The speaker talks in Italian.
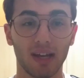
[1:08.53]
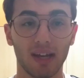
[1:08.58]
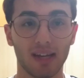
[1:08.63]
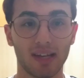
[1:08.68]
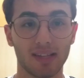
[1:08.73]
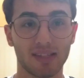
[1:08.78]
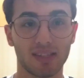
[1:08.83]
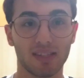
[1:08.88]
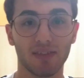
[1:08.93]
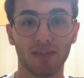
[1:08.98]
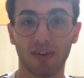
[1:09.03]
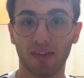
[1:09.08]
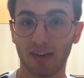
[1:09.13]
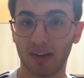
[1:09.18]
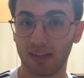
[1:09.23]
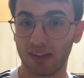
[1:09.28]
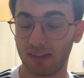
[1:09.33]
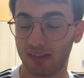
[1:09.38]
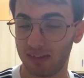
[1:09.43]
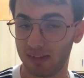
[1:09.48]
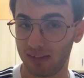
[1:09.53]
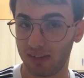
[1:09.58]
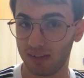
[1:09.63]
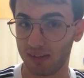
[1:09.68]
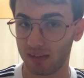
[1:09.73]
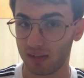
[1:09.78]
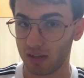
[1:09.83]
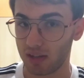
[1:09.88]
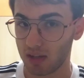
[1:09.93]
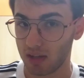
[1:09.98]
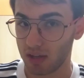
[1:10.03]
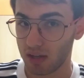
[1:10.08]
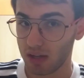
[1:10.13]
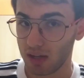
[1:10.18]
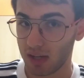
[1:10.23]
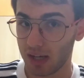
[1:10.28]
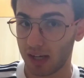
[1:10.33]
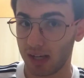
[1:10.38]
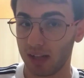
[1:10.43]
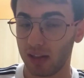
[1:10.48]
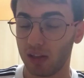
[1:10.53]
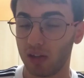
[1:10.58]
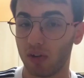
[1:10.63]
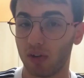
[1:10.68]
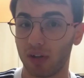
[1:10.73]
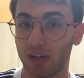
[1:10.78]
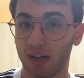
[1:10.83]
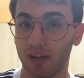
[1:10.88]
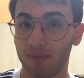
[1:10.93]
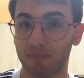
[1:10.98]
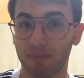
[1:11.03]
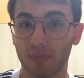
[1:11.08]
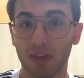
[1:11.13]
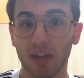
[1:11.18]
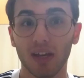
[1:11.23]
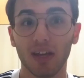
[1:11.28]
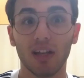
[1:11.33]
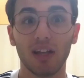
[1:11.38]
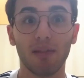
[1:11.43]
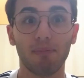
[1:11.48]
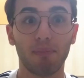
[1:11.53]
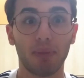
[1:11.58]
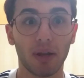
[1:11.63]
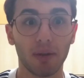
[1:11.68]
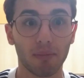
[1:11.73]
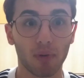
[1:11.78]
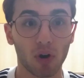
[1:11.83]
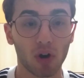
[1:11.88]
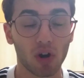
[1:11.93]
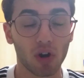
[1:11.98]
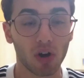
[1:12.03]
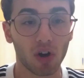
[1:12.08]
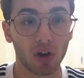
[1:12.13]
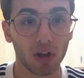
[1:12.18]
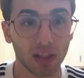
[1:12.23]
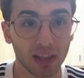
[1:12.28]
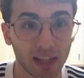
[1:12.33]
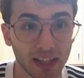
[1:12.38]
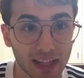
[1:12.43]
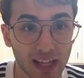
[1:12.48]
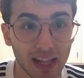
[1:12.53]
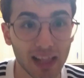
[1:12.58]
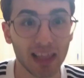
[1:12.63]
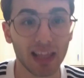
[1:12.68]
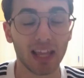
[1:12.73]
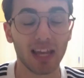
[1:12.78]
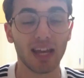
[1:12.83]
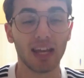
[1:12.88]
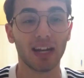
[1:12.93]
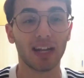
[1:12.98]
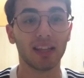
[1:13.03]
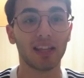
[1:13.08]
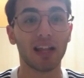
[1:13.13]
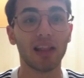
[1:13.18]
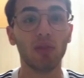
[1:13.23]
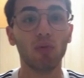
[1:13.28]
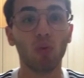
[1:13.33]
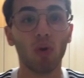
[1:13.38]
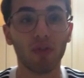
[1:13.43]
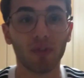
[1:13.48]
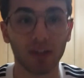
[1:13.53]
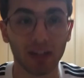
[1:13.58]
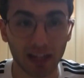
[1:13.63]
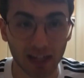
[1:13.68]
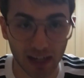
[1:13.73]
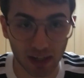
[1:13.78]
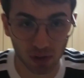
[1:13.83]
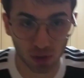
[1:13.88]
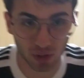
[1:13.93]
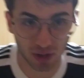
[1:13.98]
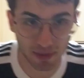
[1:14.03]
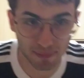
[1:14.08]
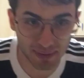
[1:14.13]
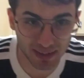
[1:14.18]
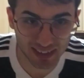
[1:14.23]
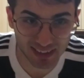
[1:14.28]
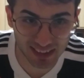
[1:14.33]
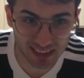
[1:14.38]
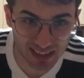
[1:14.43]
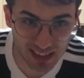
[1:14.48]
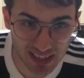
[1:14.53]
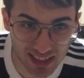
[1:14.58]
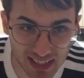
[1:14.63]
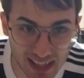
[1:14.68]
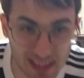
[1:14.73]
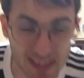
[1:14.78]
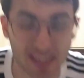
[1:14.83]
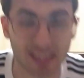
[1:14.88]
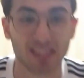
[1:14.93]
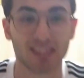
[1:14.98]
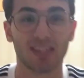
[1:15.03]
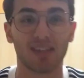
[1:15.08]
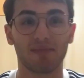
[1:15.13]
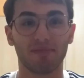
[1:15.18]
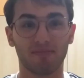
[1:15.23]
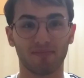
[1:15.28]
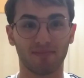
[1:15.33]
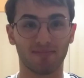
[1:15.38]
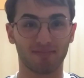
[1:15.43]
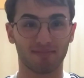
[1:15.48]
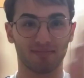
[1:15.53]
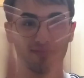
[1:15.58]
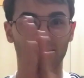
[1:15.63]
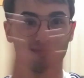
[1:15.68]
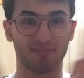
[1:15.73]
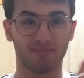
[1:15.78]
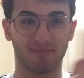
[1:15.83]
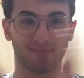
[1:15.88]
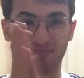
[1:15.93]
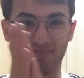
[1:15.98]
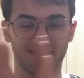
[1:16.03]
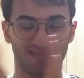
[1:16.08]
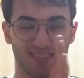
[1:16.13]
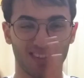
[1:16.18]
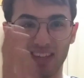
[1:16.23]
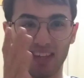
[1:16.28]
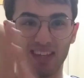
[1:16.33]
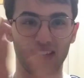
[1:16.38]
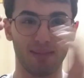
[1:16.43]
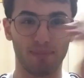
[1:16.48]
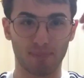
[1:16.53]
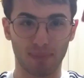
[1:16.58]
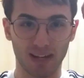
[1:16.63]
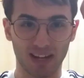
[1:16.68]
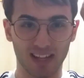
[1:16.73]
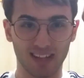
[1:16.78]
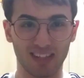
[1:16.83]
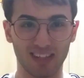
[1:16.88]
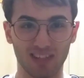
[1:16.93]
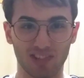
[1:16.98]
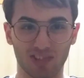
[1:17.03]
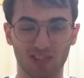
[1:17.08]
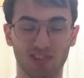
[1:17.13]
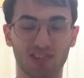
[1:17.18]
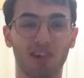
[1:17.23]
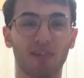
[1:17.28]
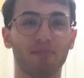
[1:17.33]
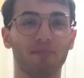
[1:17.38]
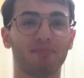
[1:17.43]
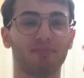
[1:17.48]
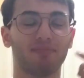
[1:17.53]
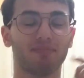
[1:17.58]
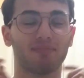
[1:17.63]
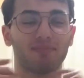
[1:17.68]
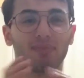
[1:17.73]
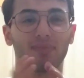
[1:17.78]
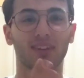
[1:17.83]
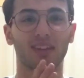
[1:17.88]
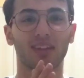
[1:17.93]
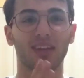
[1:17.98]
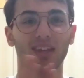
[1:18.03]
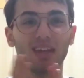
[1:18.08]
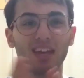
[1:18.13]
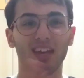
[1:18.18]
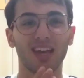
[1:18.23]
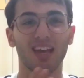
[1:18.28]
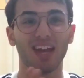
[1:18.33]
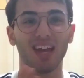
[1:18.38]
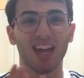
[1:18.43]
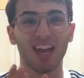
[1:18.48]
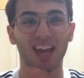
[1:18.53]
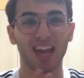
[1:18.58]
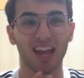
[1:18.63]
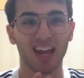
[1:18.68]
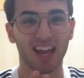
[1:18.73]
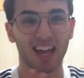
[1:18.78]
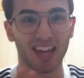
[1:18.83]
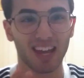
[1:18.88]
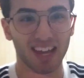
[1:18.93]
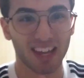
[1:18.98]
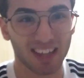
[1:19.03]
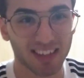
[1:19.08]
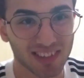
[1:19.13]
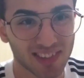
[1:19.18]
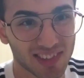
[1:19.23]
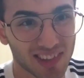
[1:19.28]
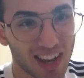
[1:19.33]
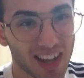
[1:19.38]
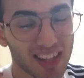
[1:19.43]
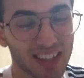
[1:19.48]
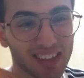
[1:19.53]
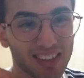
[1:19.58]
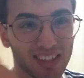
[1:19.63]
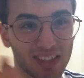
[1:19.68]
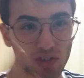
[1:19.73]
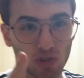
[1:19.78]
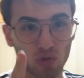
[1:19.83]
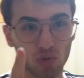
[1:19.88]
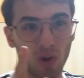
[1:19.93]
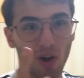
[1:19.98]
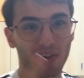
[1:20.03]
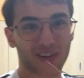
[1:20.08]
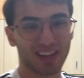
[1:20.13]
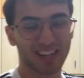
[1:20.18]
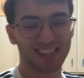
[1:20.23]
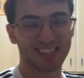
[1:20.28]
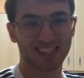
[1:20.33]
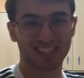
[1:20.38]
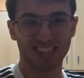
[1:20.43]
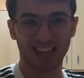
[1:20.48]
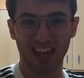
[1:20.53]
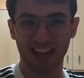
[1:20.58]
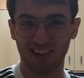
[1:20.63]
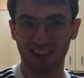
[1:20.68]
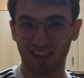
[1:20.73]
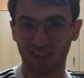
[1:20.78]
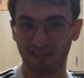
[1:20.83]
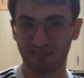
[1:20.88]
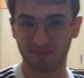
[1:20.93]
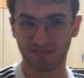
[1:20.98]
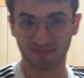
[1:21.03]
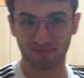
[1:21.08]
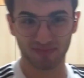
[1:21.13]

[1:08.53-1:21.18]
E si va avanti. Allora, il primo gol nell'era del nuovo allenatore Martinez, il pelaticcio, è già di Joe Cancela.